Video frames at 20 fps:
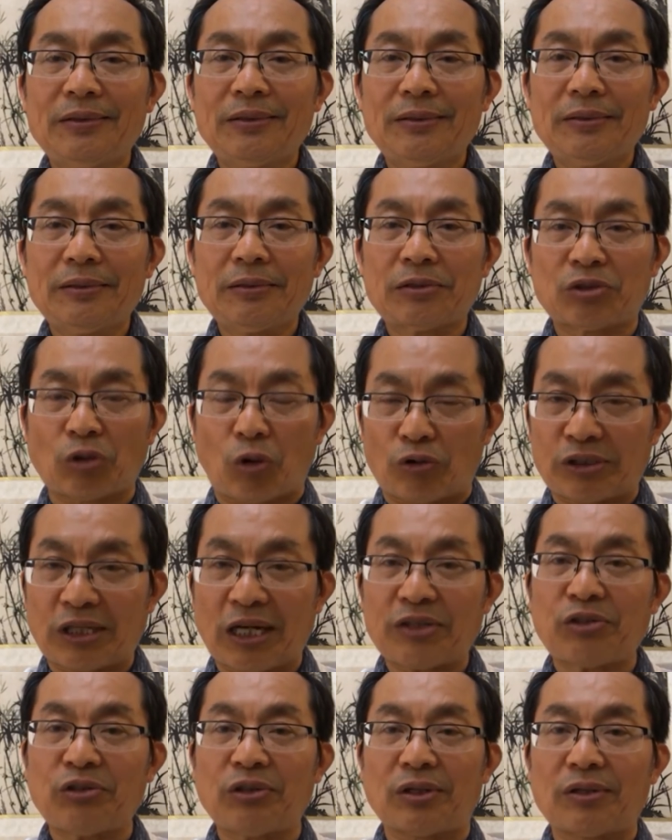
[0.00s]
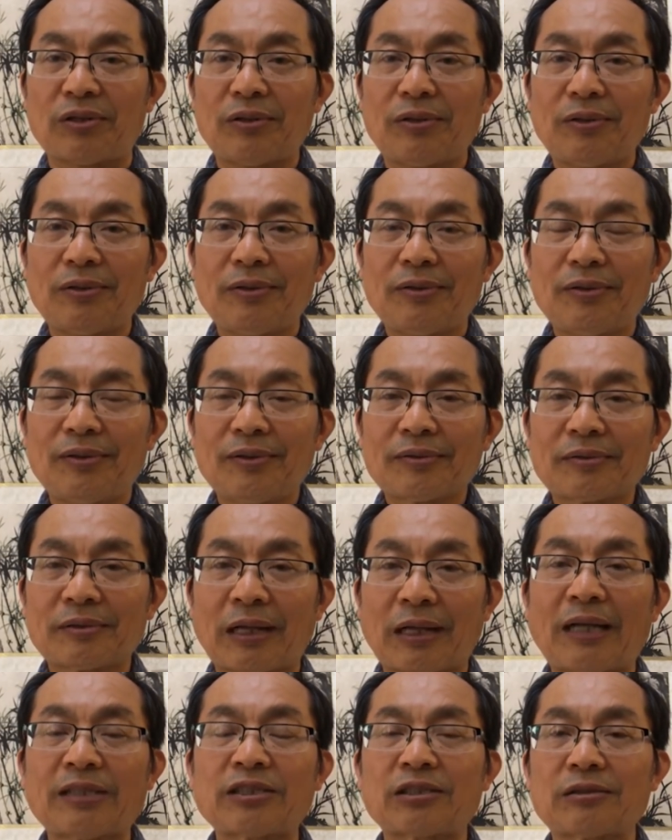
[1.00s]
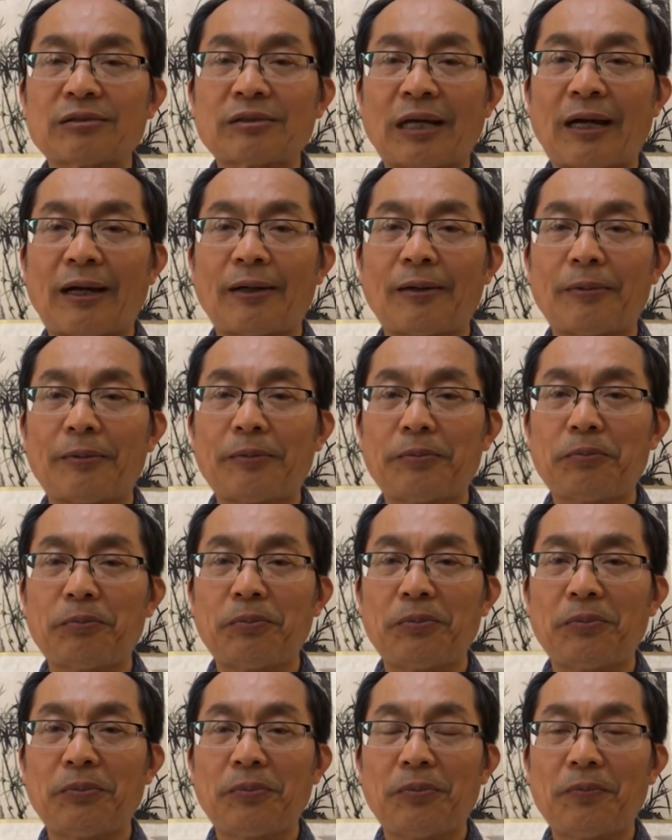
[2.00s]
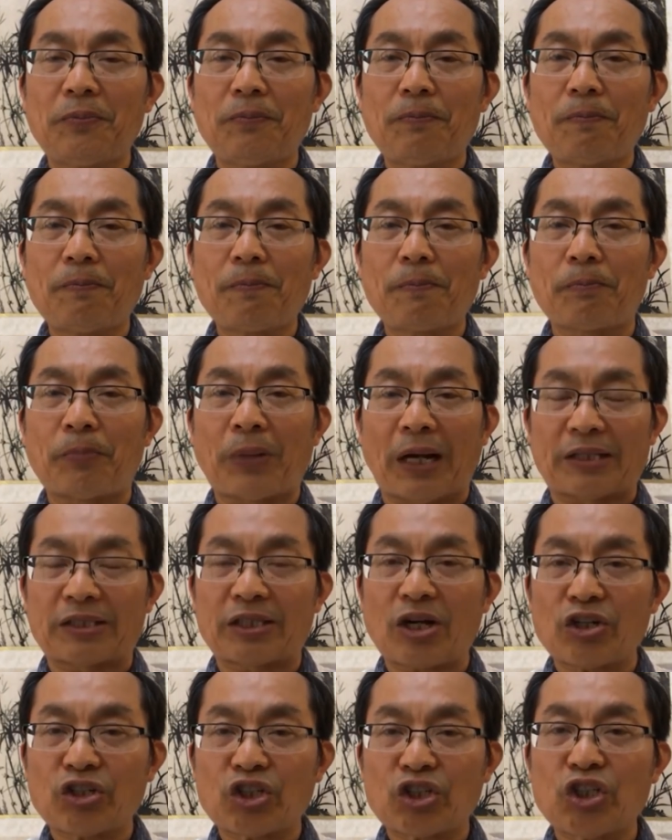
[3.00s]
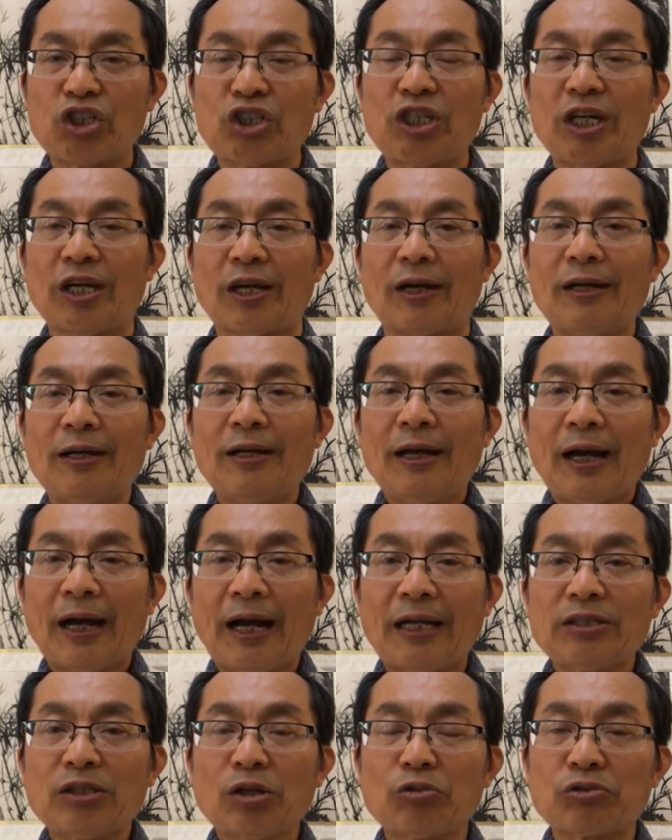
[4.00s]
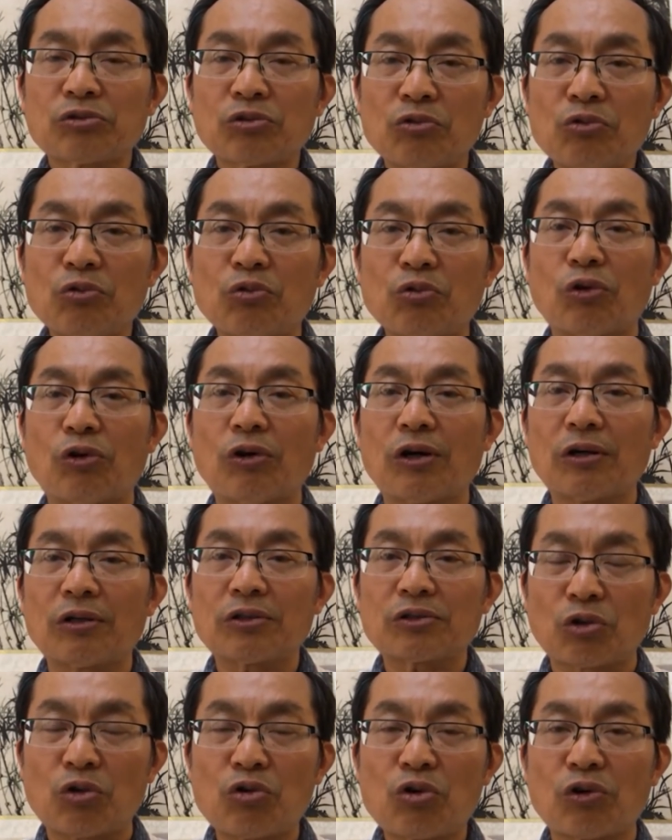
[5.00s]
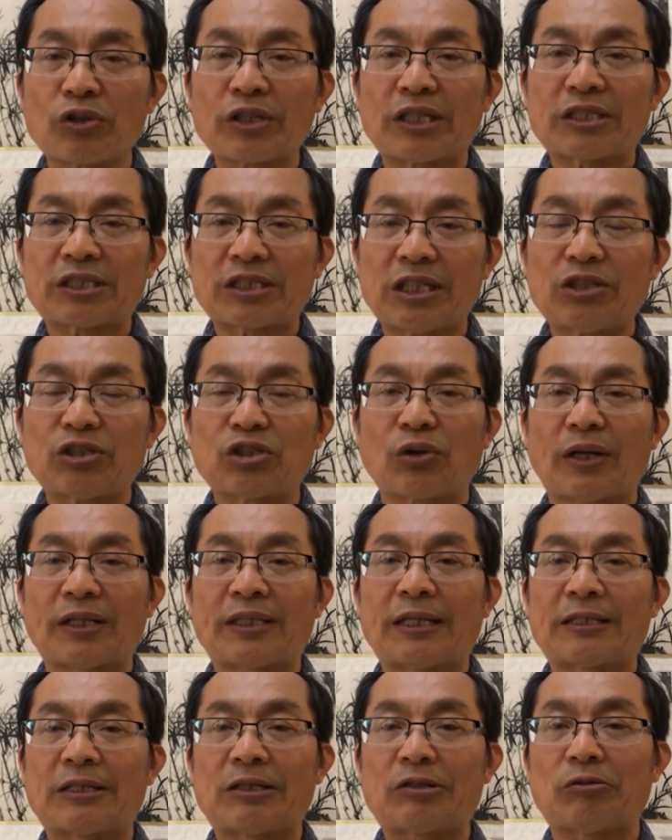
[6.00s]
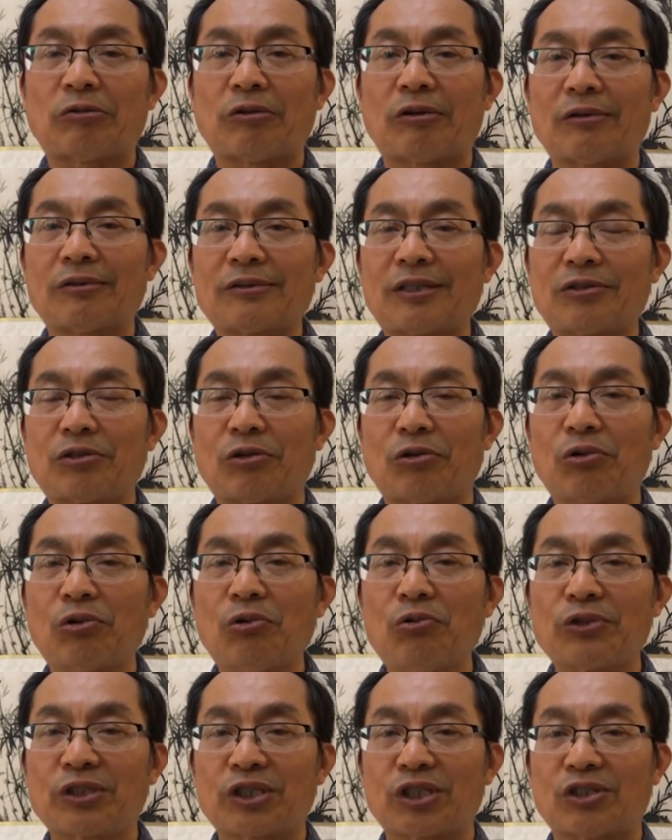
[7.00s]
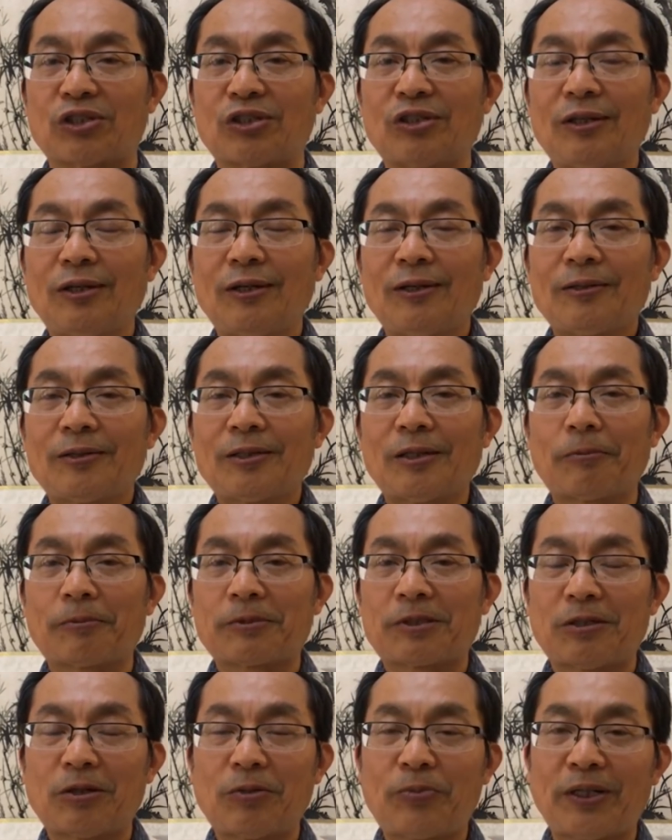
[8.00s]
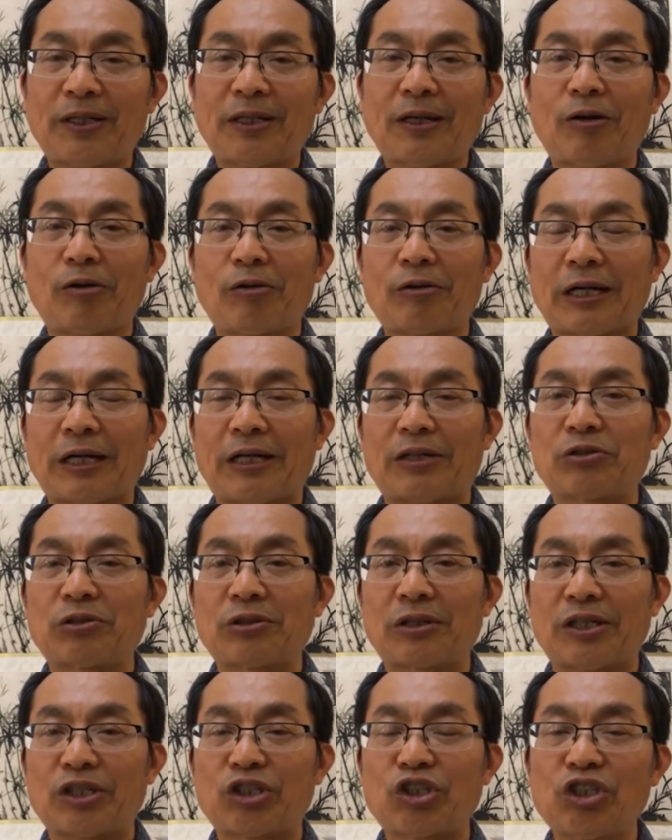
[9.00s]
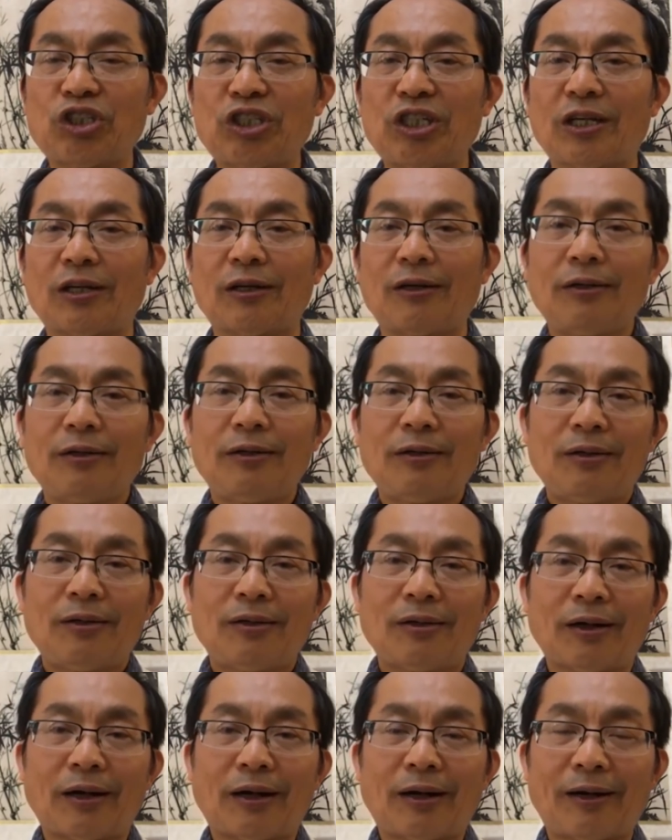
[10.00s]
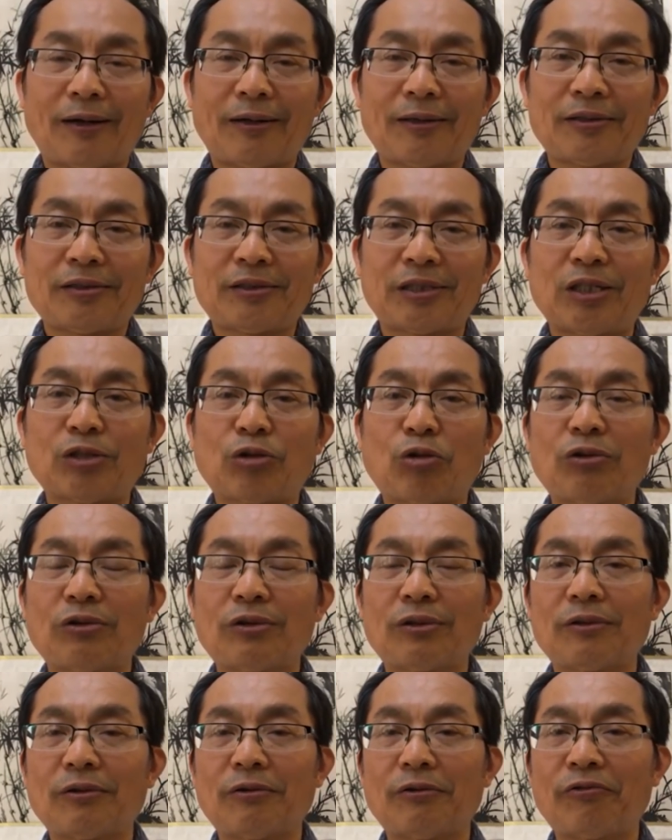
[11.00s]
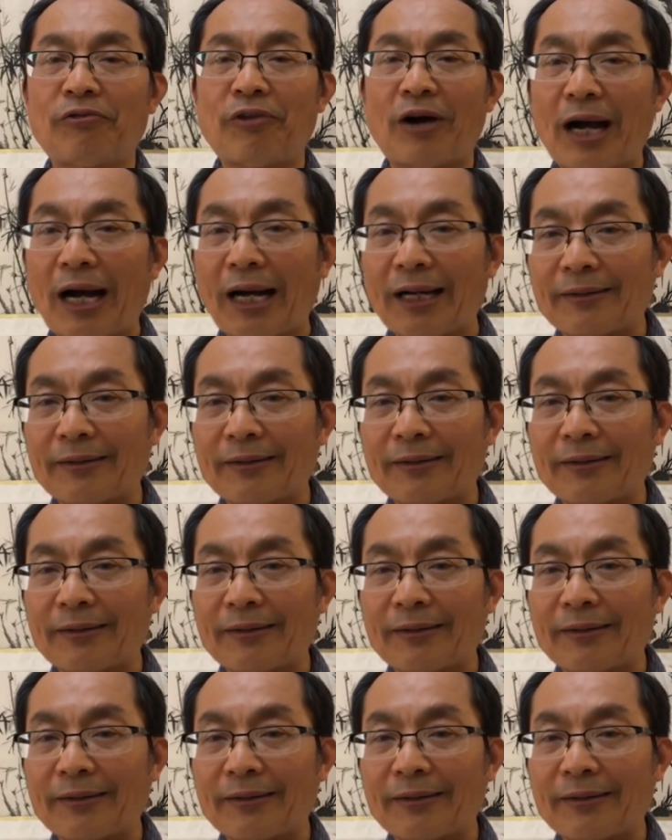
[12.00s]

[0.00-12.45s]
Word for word: 走下去，他他把这个世界。按照中国中共的政权的这种这种路子，像习近平要给给世界啊提供方案，